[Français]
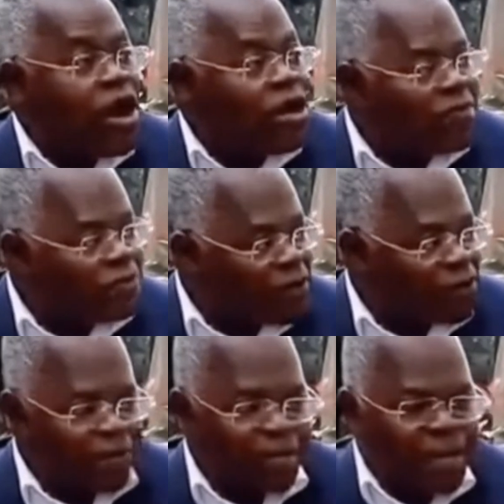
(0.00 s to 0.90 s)
un
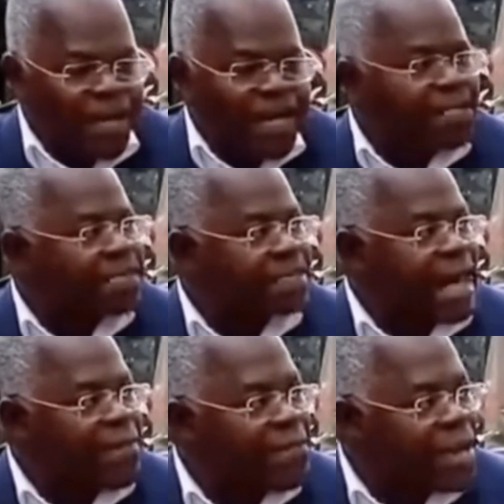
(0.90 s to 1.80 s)
enfant perd
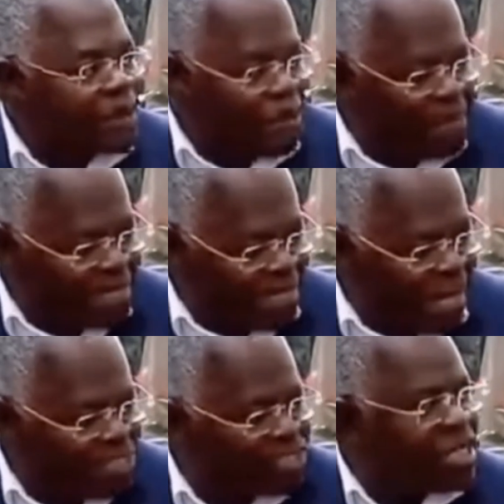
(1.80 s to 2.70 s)
sa mère en bas
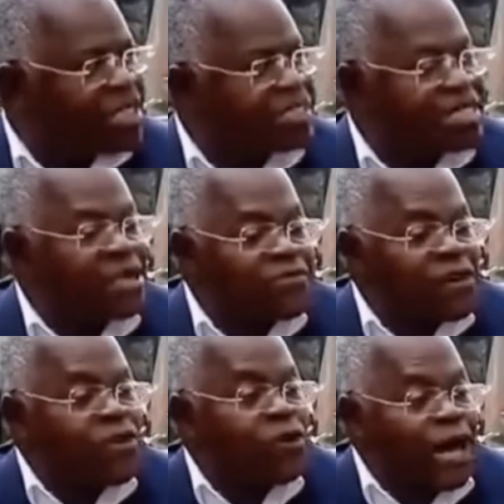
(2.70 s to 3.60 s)
âge, cet
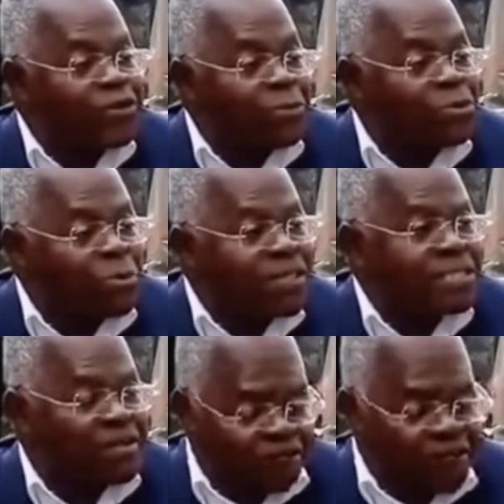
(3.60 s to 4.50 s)
enfant, on l'adopte pas,
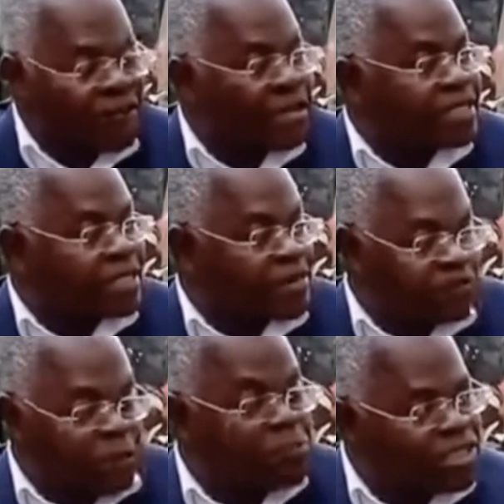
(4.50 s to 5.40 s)
cet enfant est un
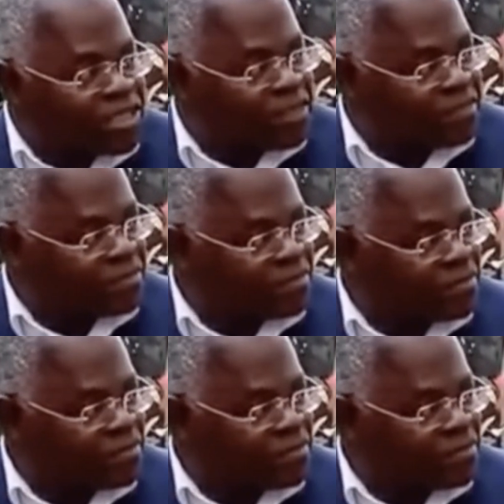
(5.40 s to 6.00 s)
enfant maudit.